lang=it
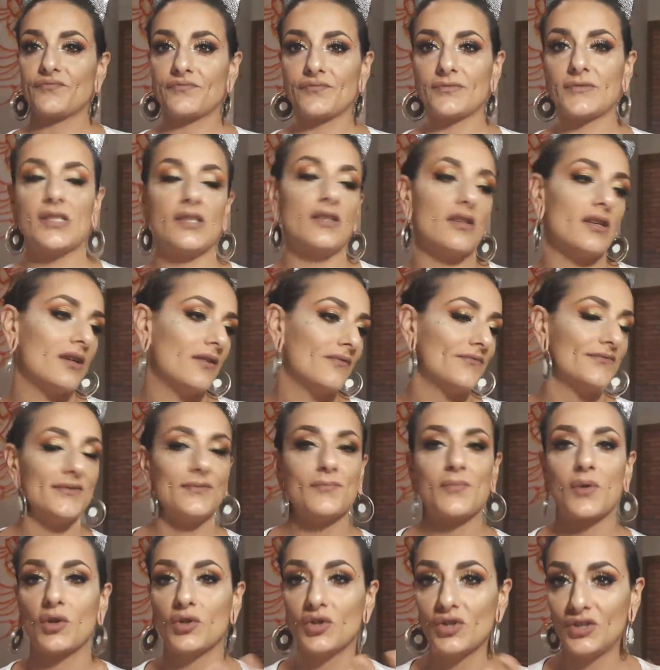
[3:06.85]
Sì,
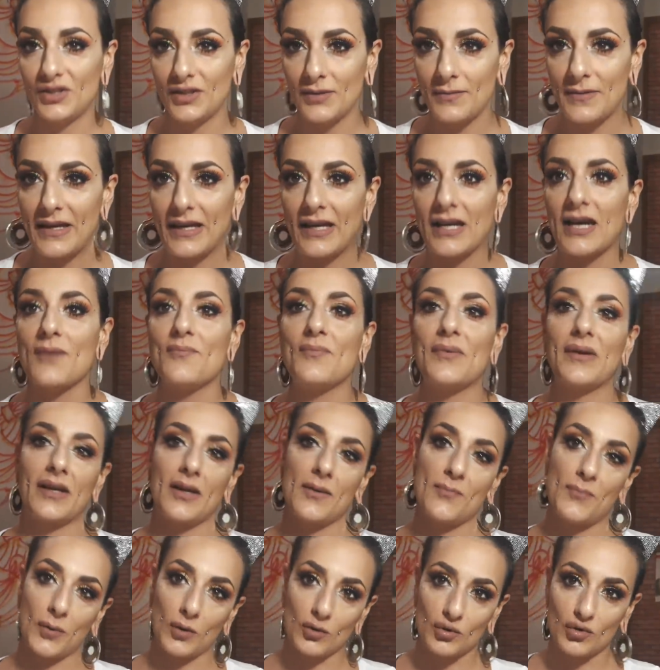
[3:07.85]
prodotti make-up
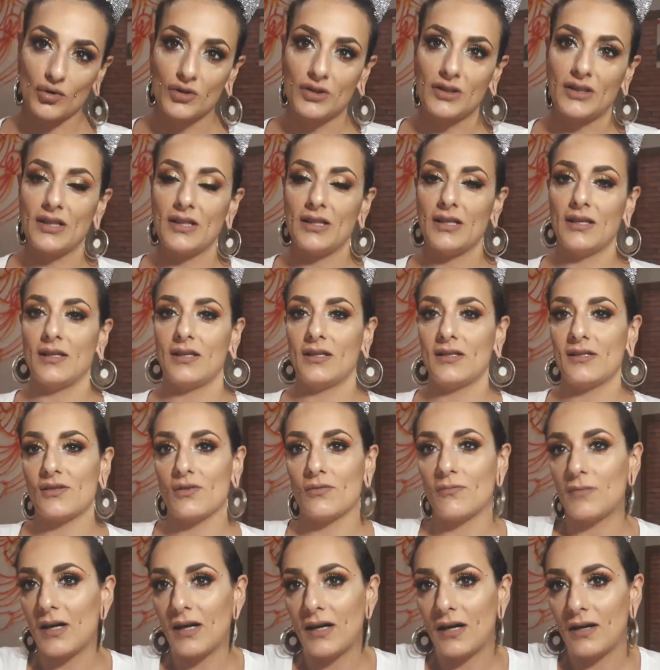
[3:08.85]
che prodotti,
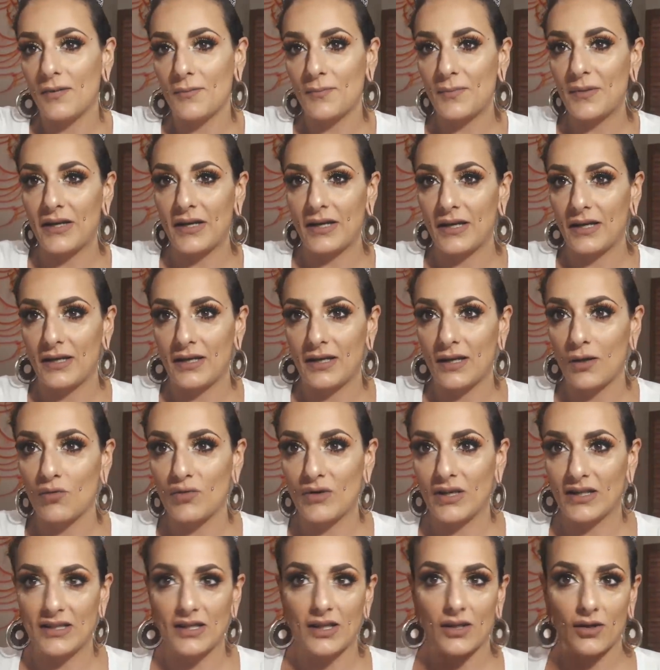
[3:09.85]
insomma, per la
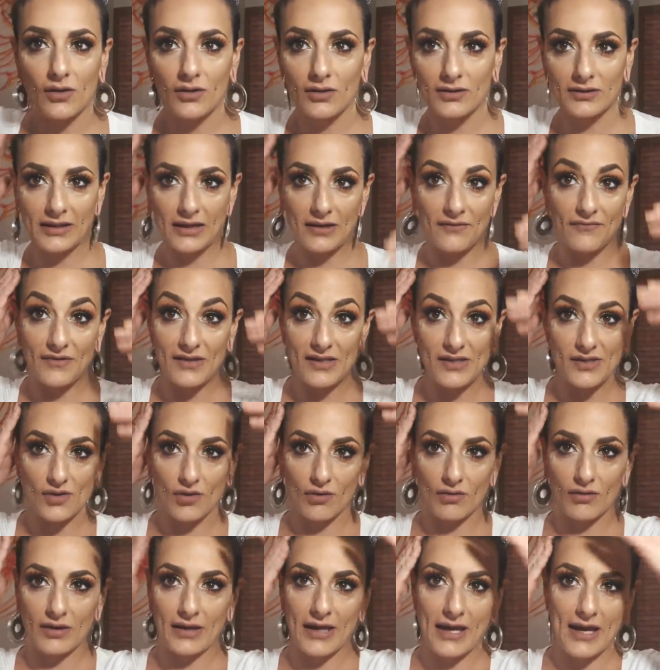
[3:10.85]
cura del, del
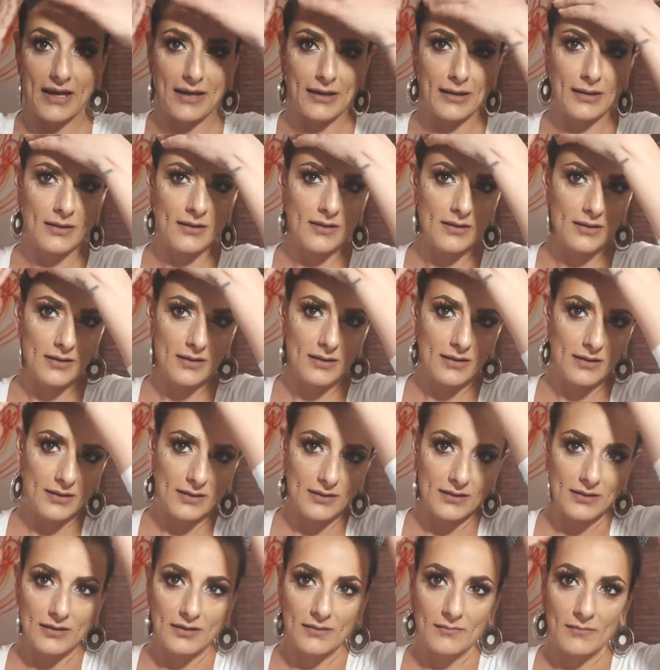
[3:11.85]
viso, ok?
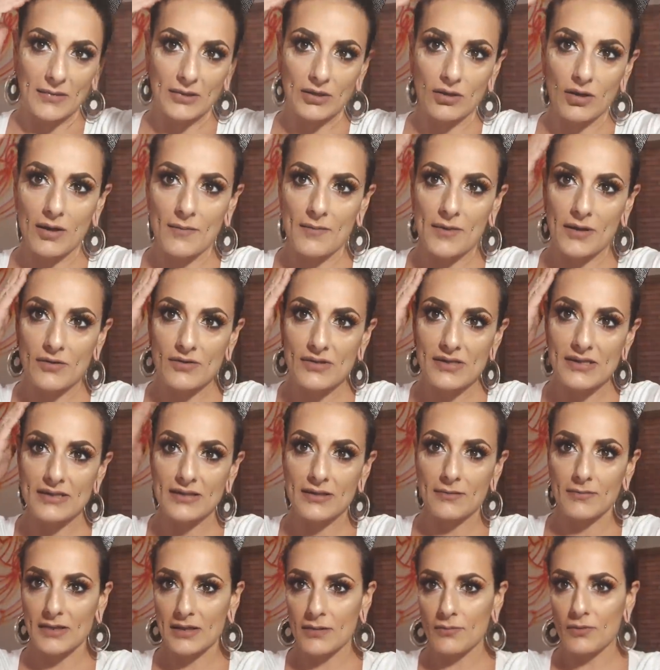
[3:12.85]
Madonna, mi ero
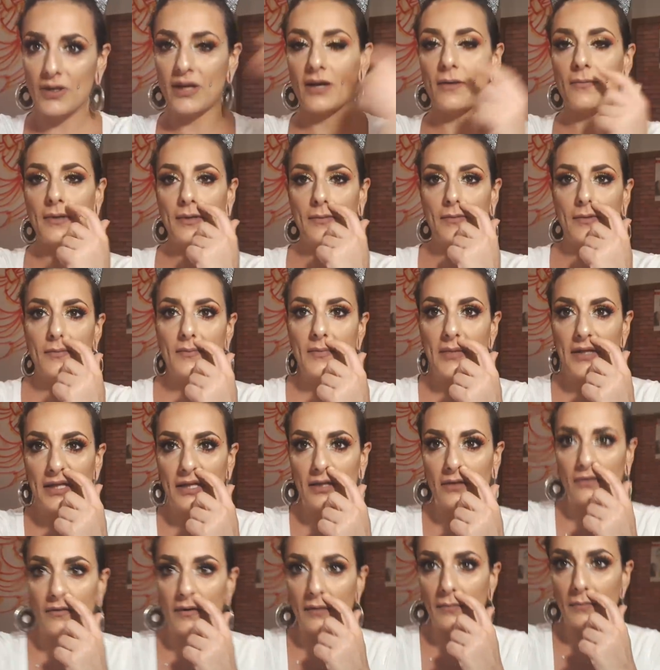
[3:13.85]
sistemata pure i capelli per
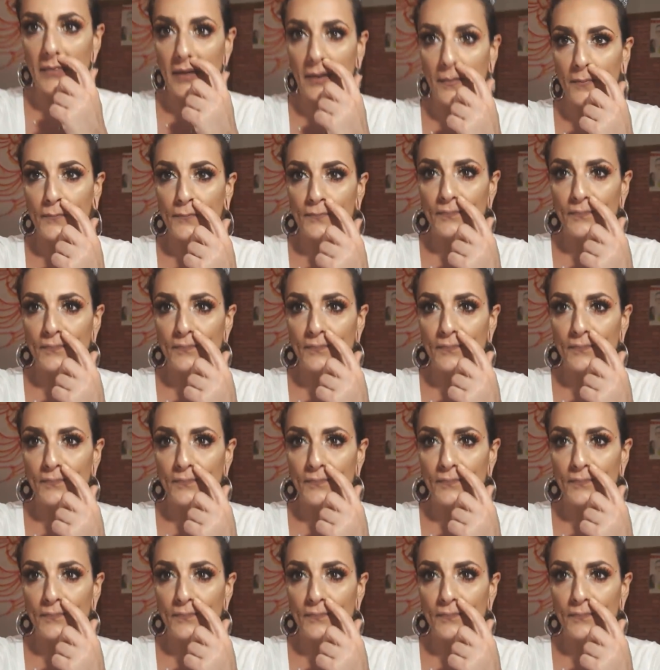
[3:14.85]
benino, vabbè.